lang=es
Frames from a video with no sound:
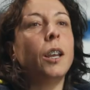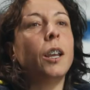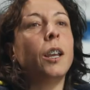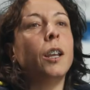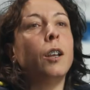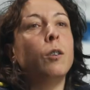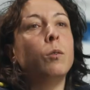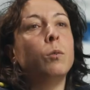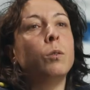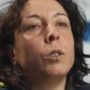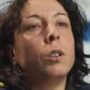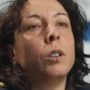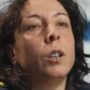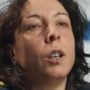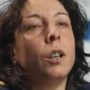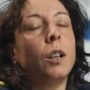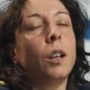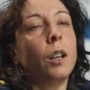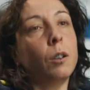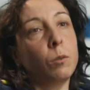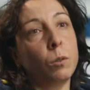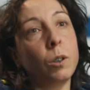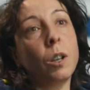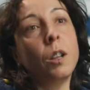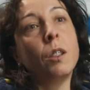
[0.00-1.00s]

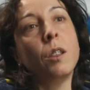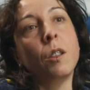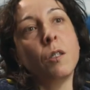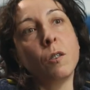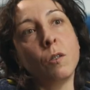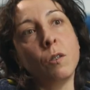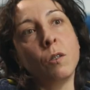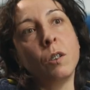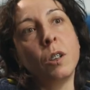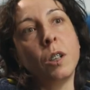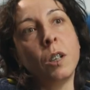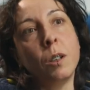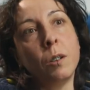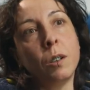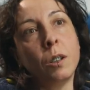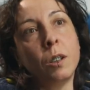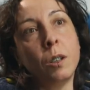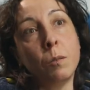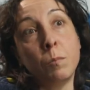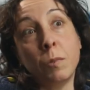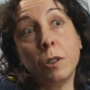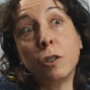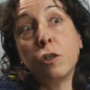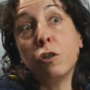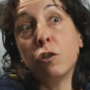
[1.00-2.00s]
la utilización de,
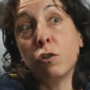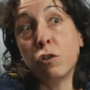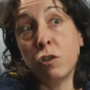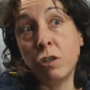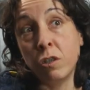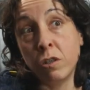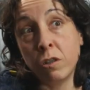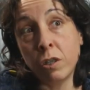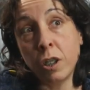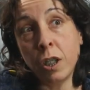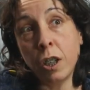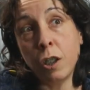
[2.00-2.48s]
métodos in